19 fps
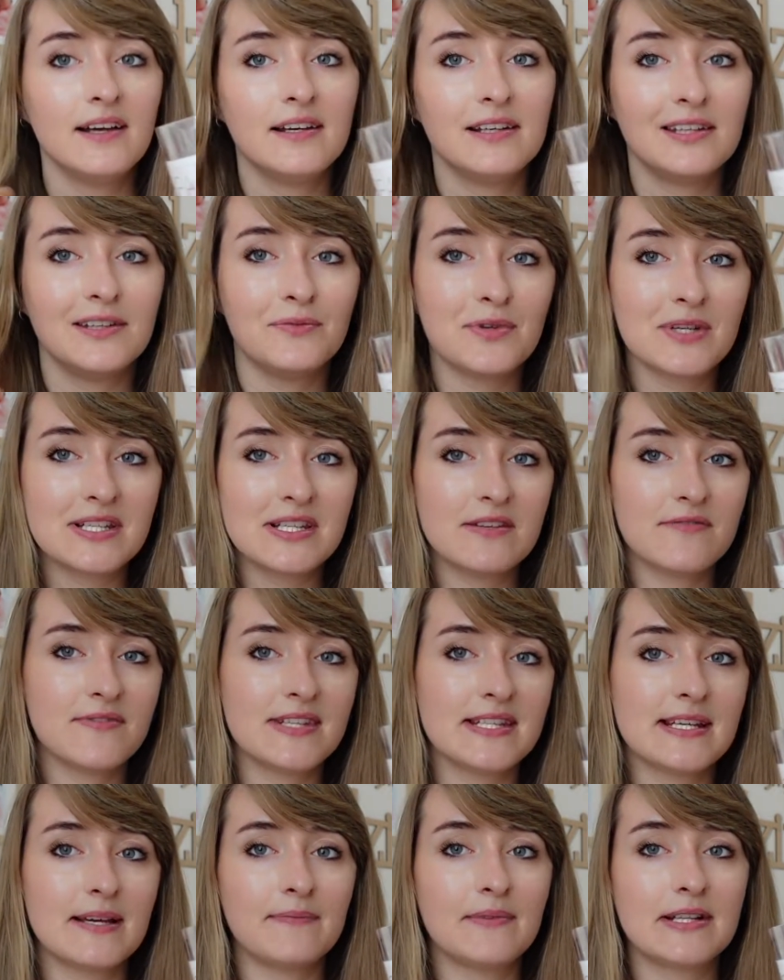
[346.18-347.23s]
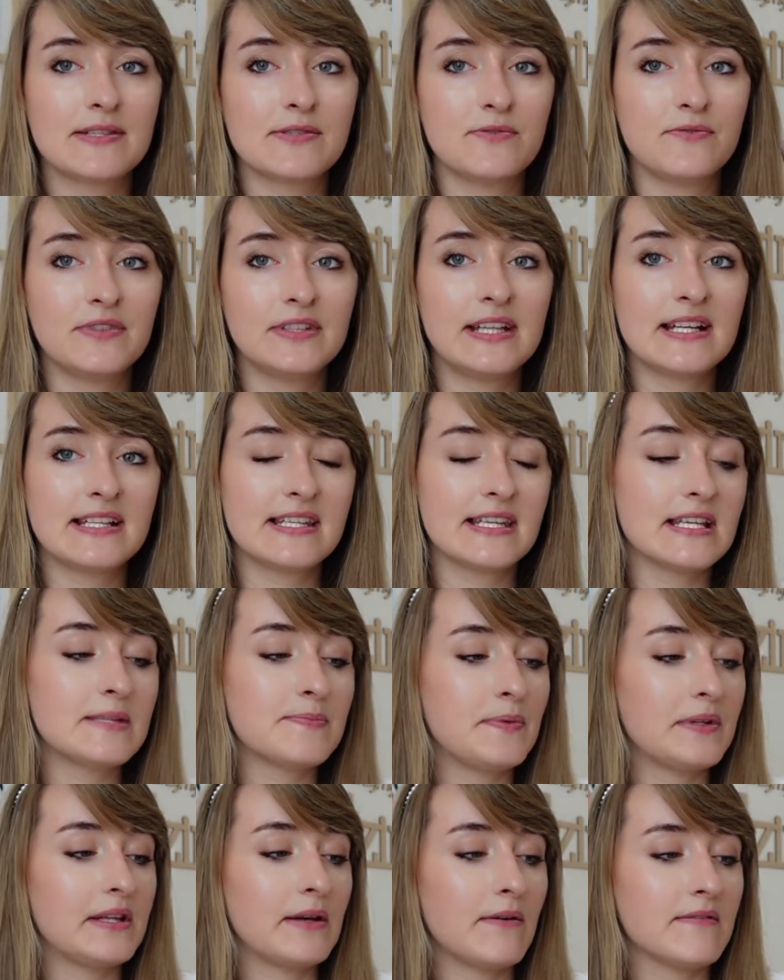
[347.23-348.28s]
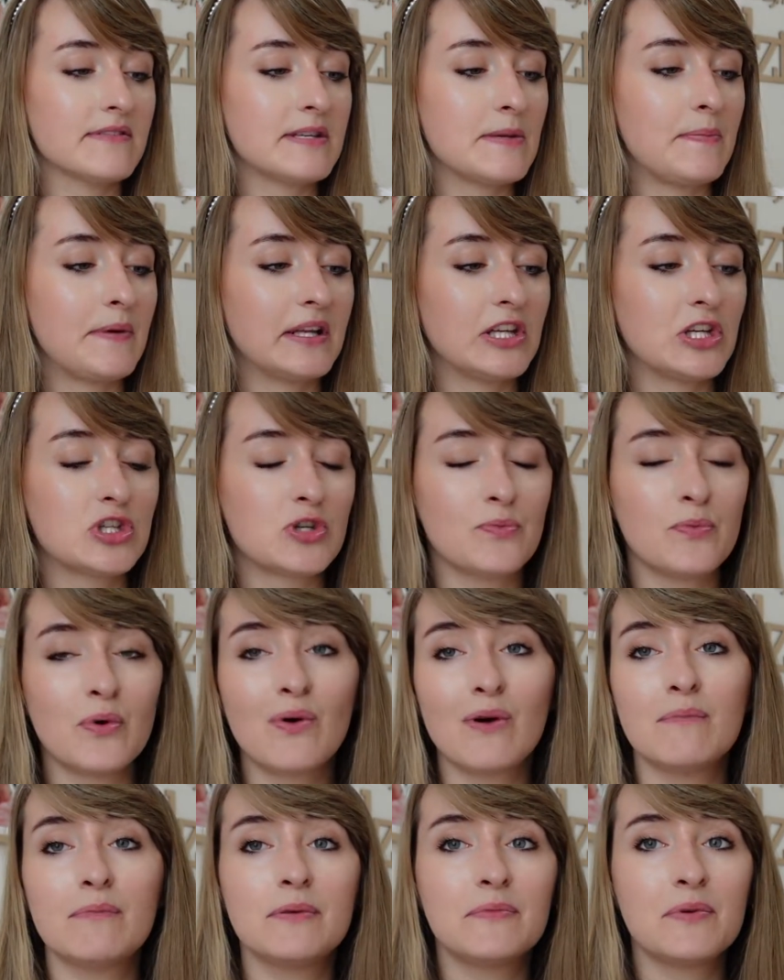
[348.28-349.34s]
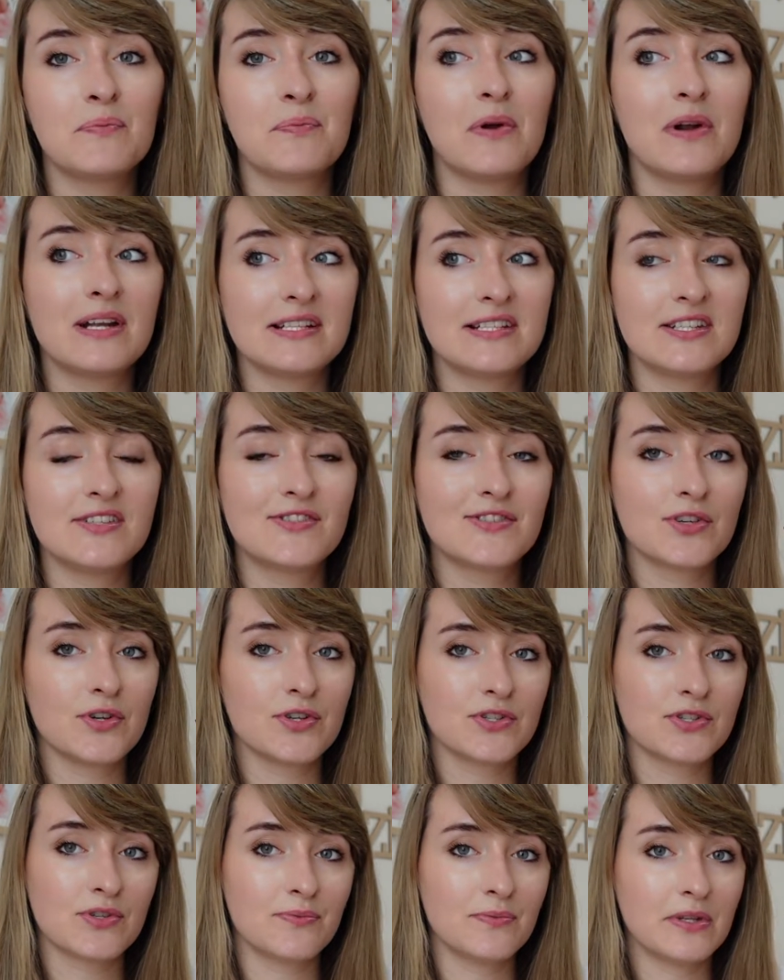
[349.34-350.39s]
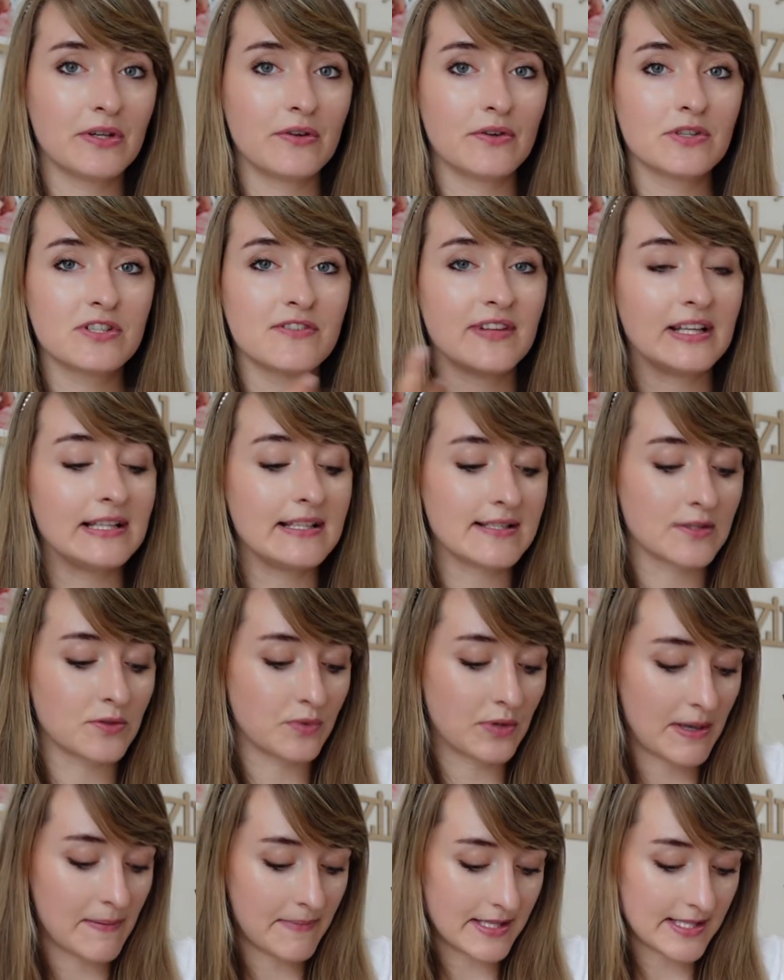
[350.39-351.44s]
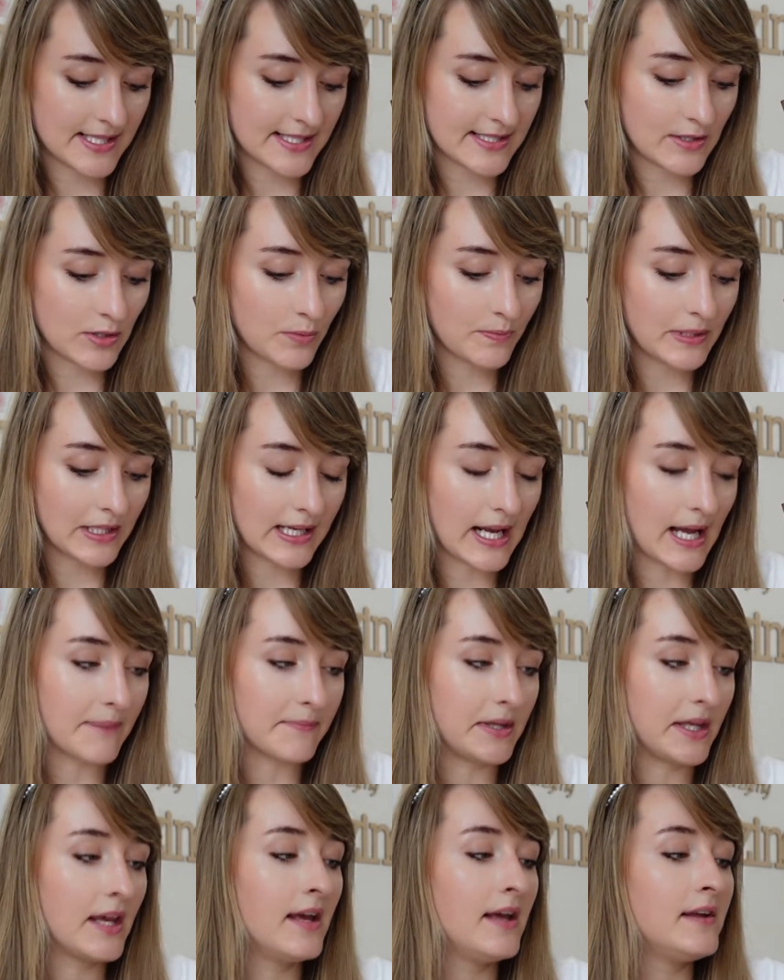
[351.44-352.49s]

i właśnie wiedziałam na co wydać i spytałam się Pani, czy mogłaby mi polecić coś, co mi rozświetli skórę, będzie z drobinkami.